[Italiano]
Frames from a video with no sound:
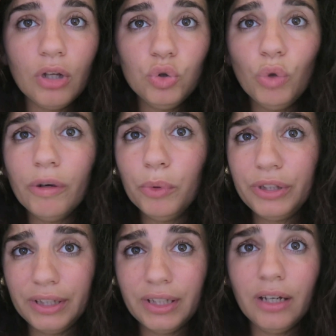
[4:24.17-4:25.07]
dove
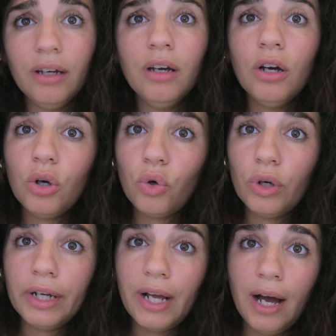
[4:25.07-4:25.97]
potete
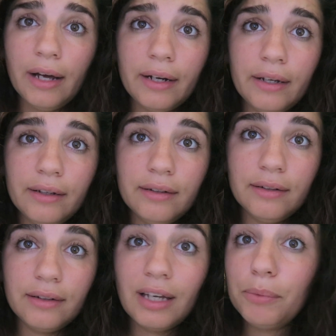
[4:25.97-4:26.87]
collegare,
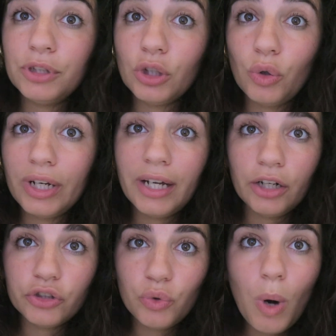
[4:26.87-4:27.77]
eh, che potete collegare
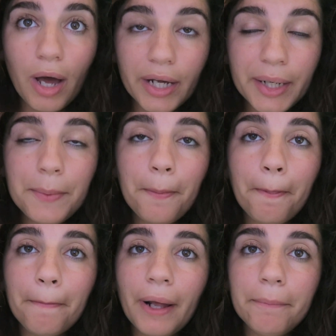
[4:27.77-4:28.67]
al cellulare
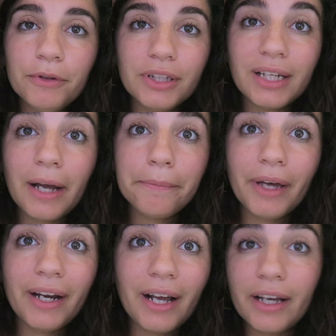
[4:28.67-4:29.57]
e potete
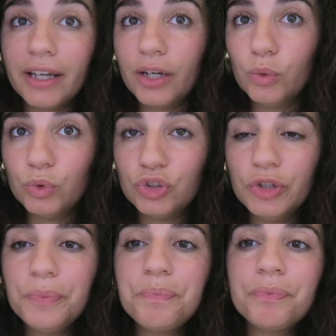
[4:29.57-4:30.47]
cambiare anche le
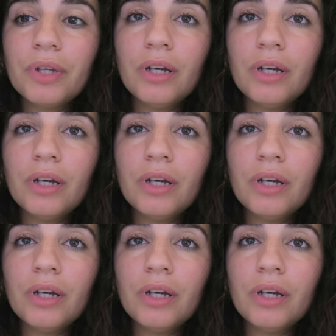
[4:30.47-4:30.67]
luci